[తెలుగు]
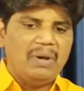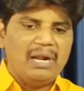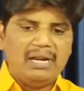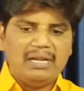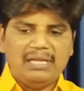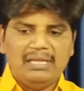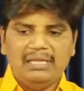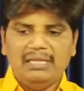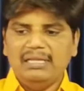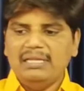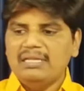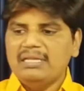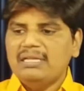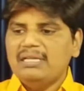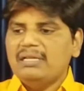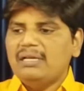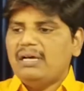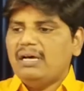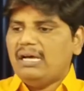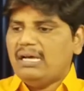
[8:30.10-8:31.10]
మనకి
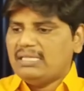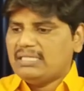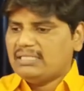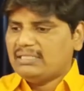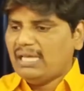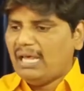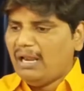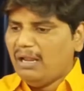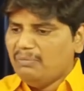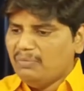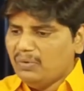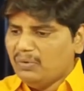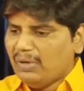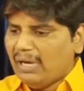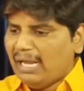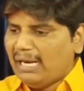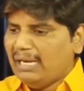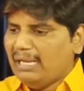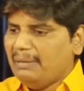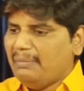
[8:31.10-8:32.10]
స్థలము
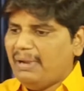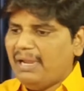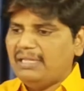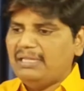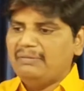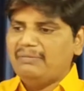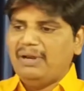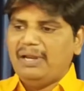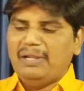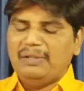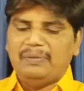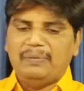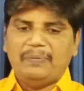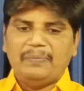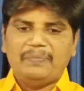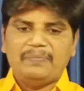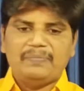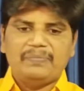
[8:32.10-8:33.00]
అనే భేదం లేదు